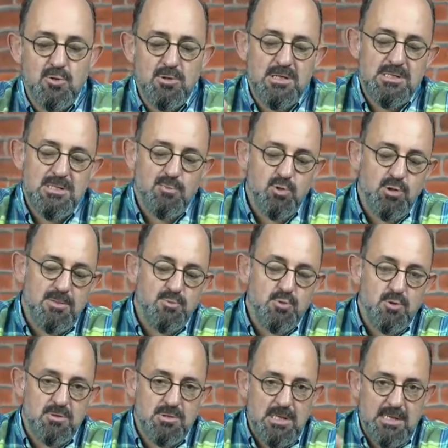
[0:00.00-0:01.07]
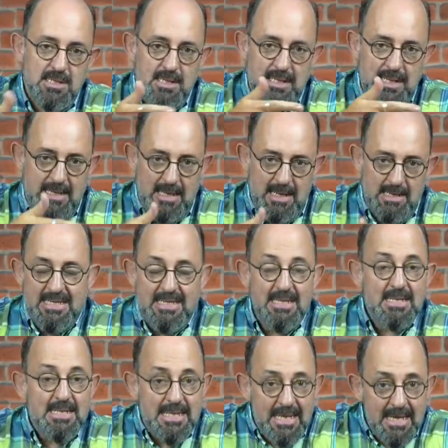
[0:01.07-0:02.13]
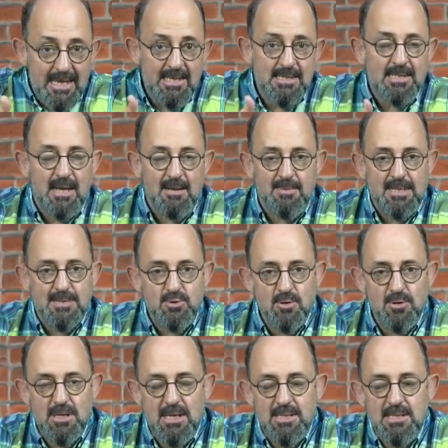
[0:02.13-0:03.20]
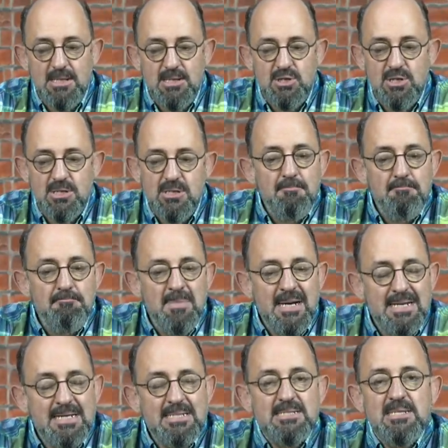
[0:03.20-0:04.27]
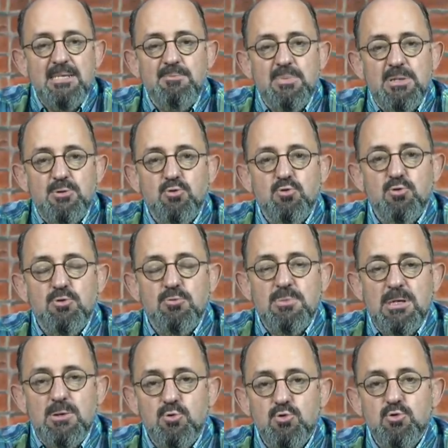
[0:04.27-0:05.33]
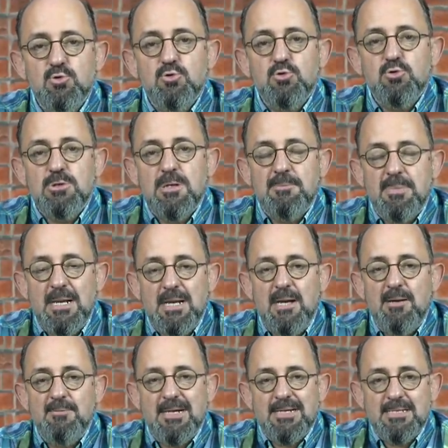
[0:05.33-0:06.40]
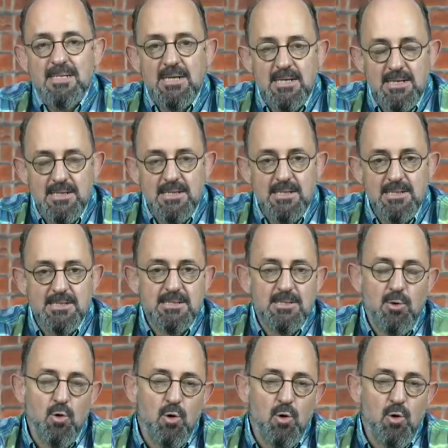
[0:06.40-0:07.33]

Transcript: Dolayısıyla bu tip sözler de genel kitleye hitaben söylendiği için marazi bir durumla uzun süre beraber takıldığınızda